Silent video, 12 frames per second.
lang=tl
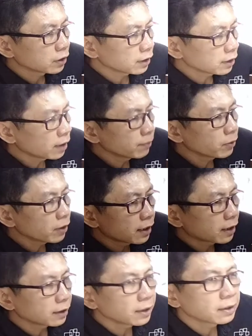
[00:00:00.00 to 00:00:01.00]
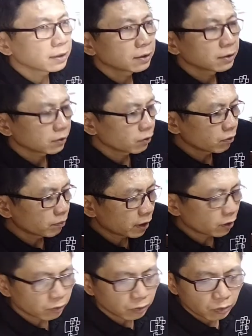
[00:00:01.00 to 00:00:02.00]
titignan muna natin kung
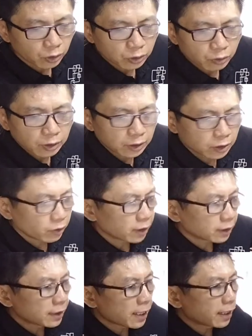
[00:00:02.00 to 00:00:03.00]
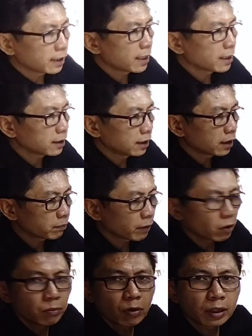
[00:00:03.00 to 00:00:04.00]
mayroon ng lost connection at hinangin natin at
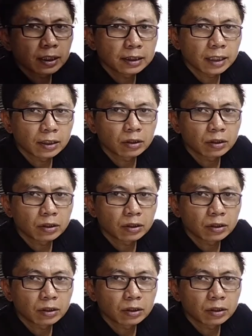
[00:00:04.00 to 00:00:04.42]
pag umokay siya,